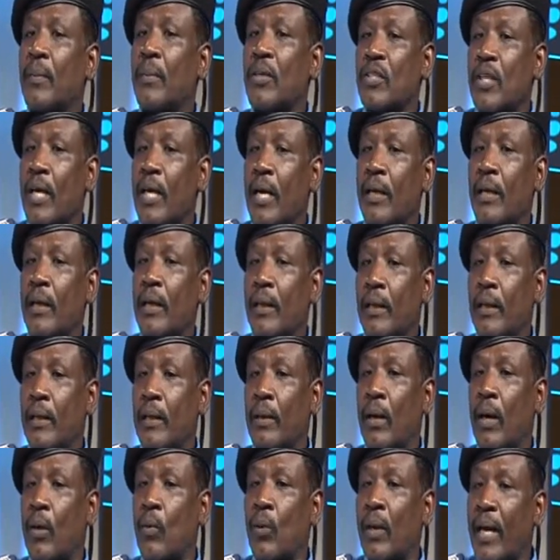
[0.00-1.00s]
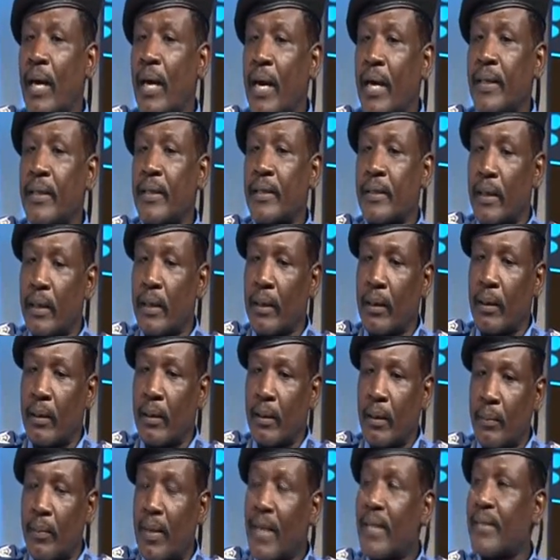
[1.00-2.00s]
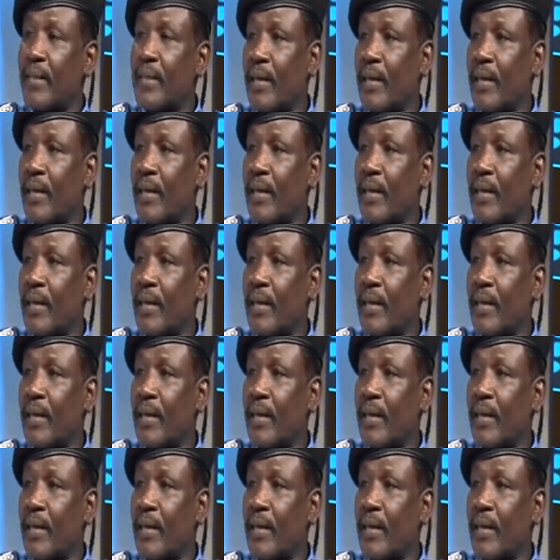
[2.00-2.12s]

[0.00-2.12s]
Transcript: ما زال لحد يوم الليل خلينا نقول